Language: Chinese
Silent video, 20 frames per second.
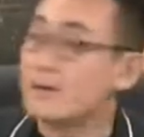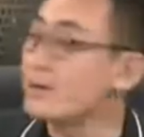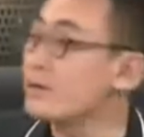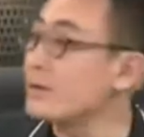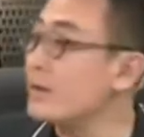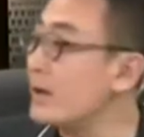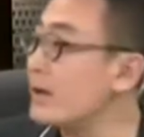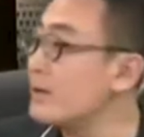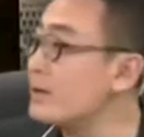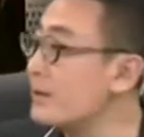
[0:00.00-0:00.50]

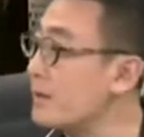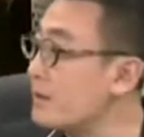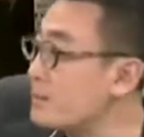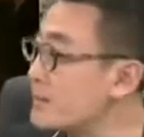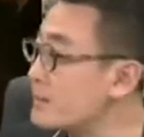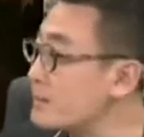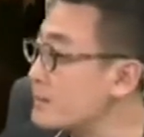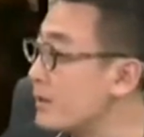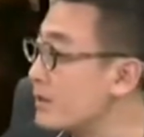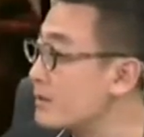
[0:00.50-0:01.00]
李安呢，
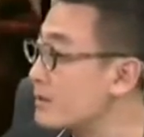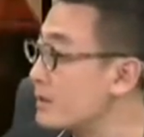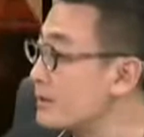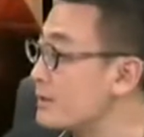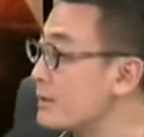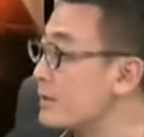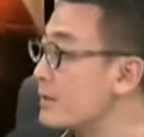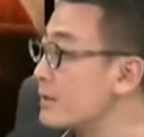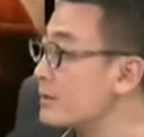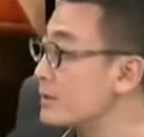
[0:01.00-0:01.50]
平常他
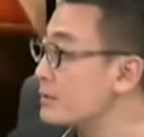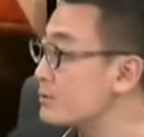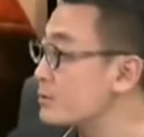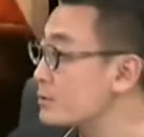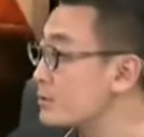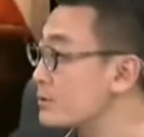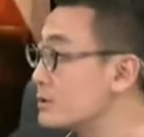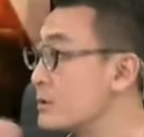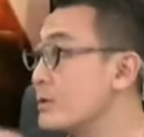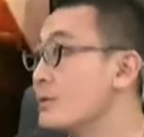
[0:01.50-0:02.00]
你看他
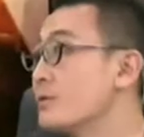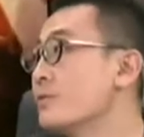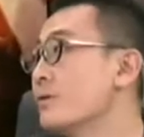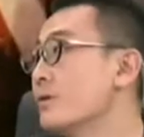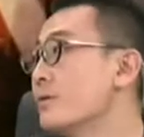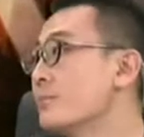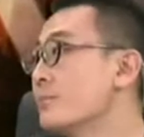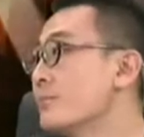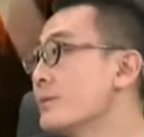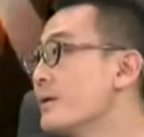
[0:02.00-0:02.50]
就是怯
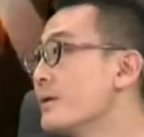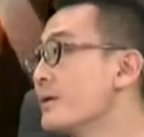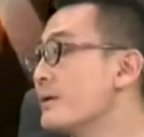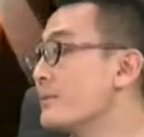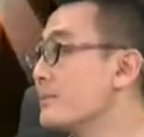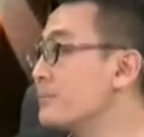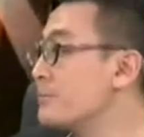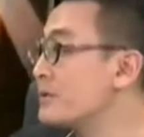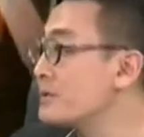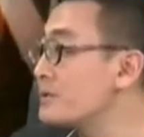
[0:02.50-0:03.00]
懦，
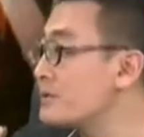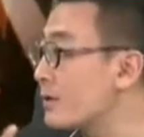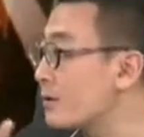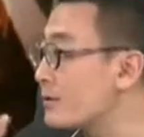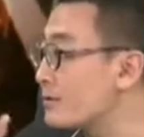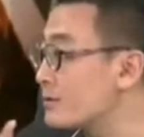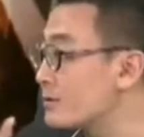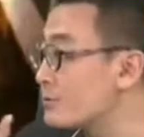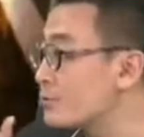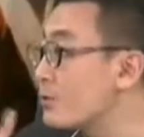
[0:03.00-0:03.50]
平
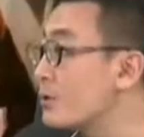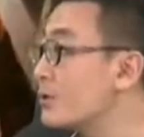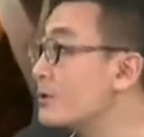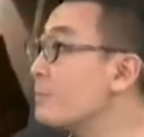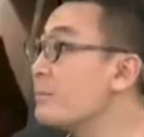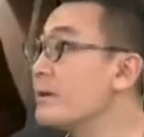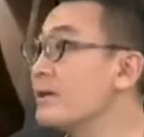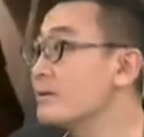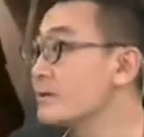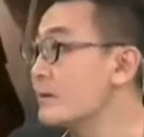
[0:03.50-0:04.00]
常做了
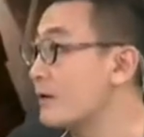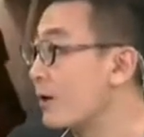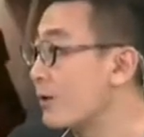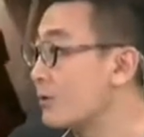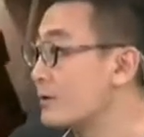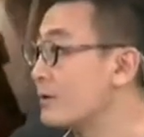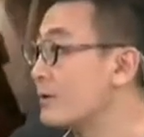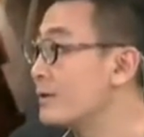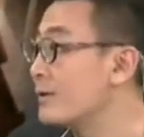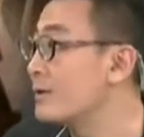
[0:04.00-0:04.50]
一辈子
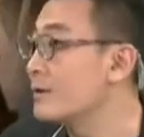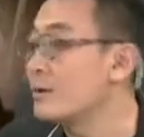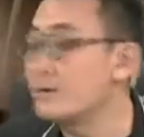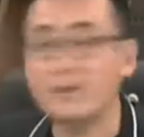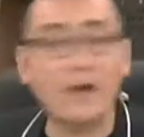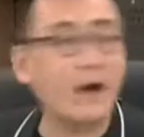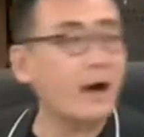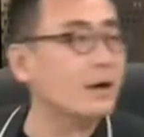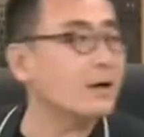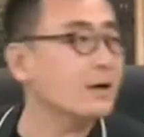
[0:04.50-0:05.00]
好人，
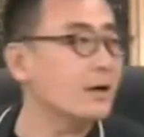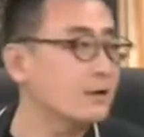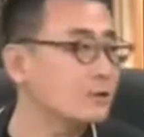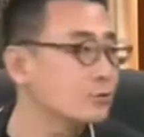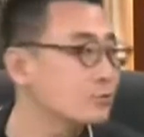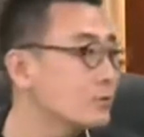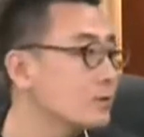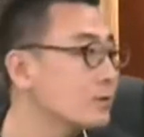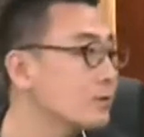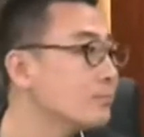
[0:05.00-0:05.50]
哪
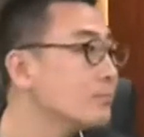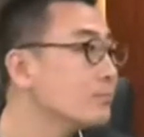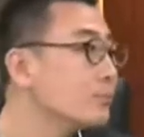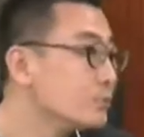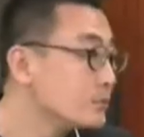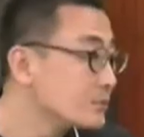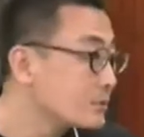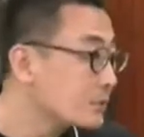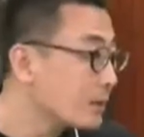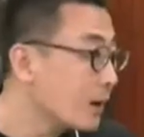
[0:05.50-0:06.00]
敢说个
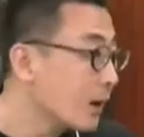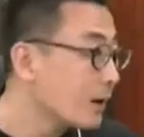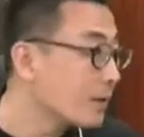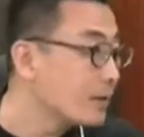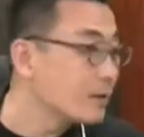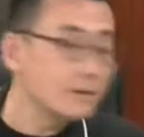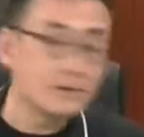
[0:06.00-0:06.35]
不字啊？